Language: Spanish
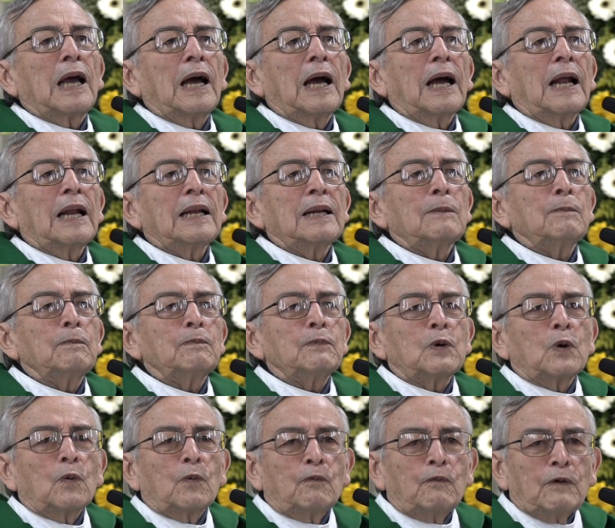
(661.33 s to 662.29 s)
al
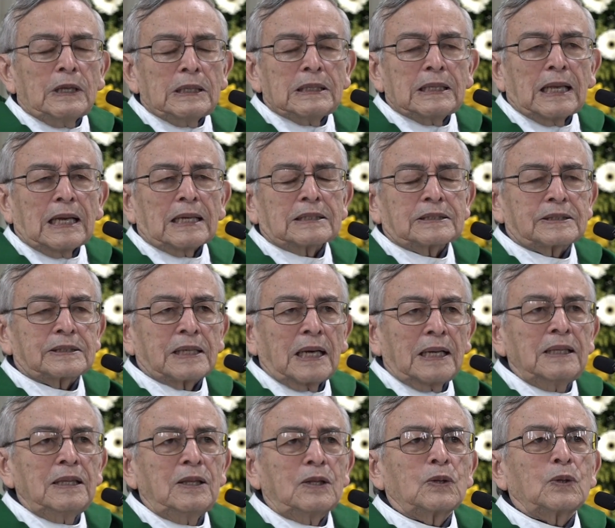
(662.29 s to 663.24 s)
profeta
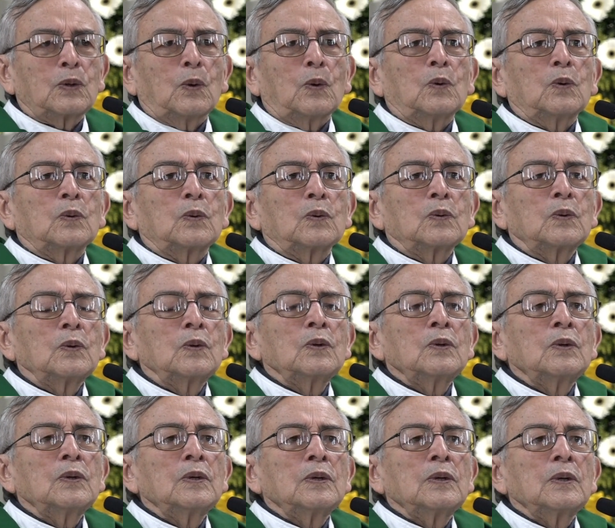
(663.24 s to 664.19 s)
santo
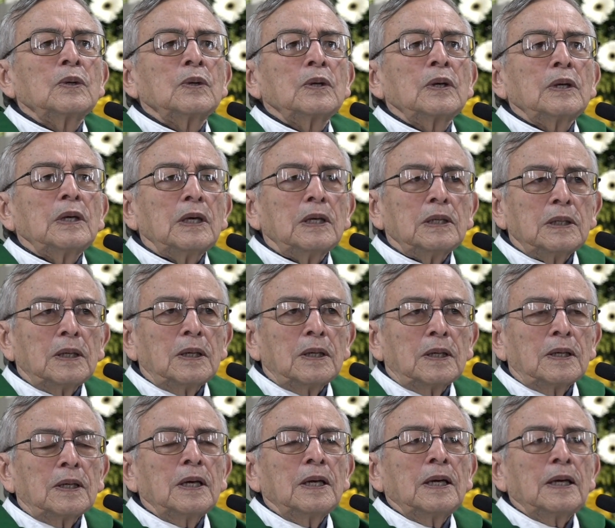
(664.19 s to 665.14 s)

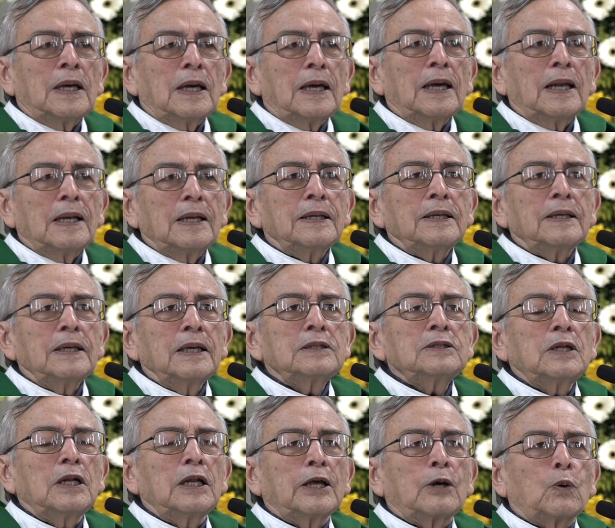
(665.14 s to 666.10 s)
y Elías
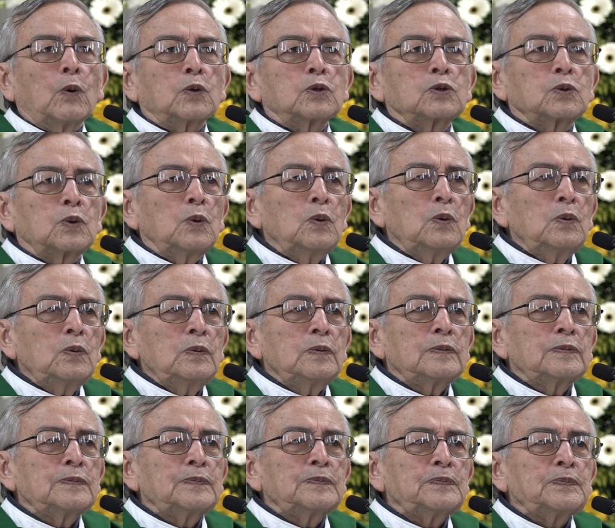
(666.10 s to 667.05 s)
le costó,
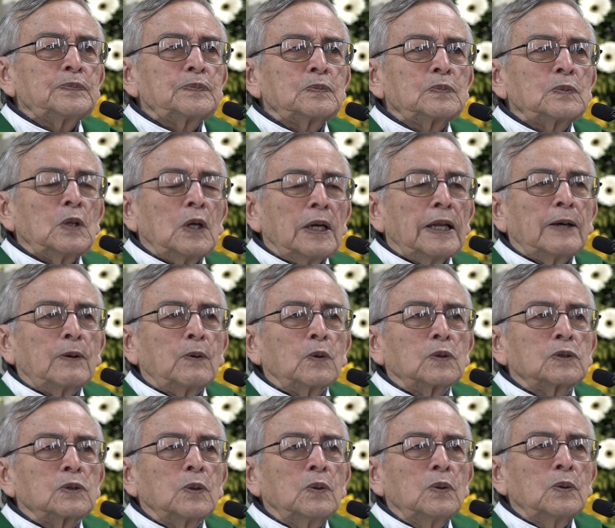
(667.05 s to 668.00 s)
le
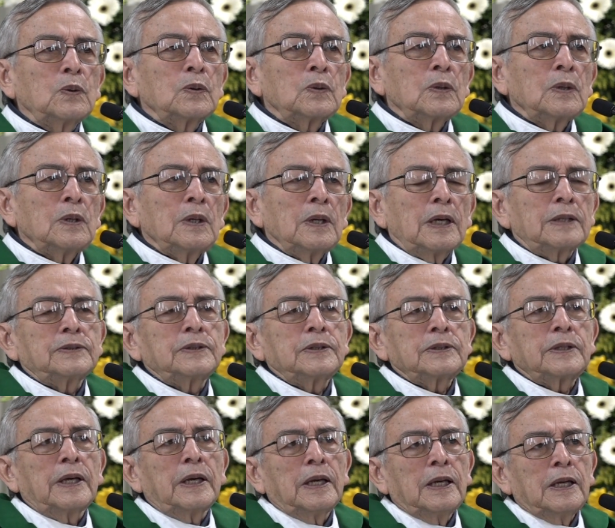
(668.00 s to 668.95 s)
costó. Así es
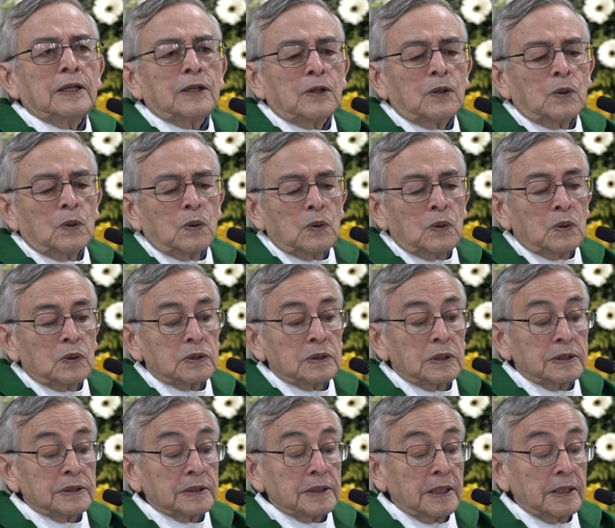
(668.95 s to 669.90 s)
que no nos
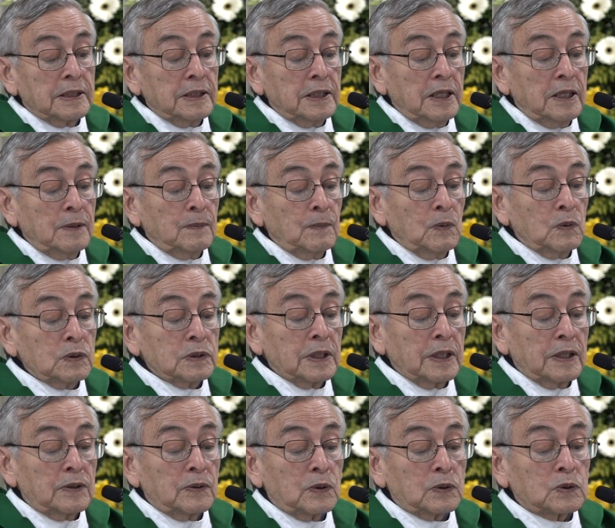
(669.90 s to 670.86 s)
extrañemos
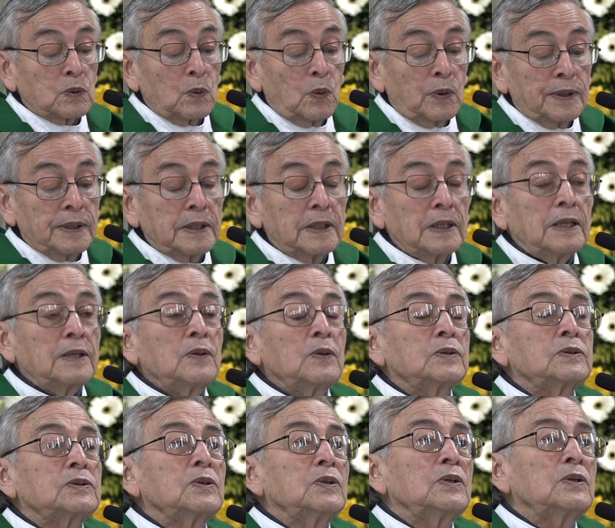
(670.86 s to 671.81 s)
que nos cuente a
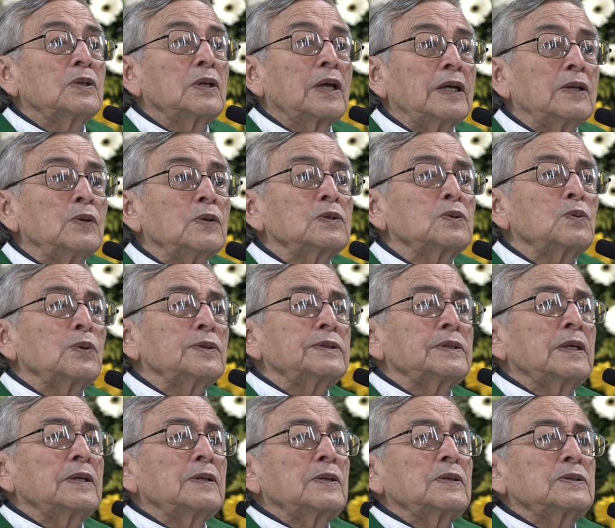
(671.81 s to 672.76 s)
nosotros, que nos cueste
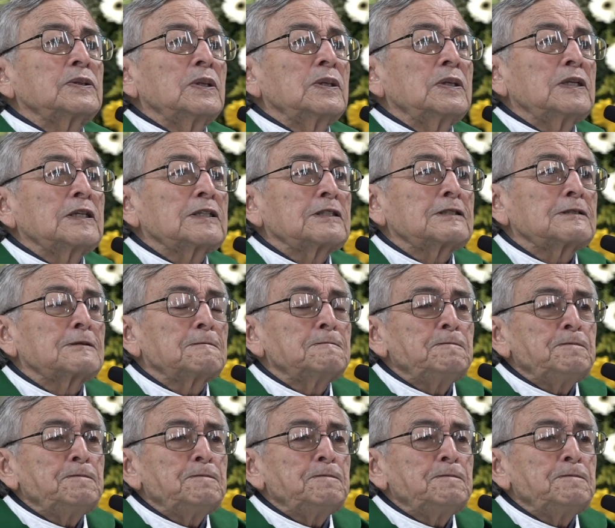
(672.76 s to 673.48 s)
a nosotros.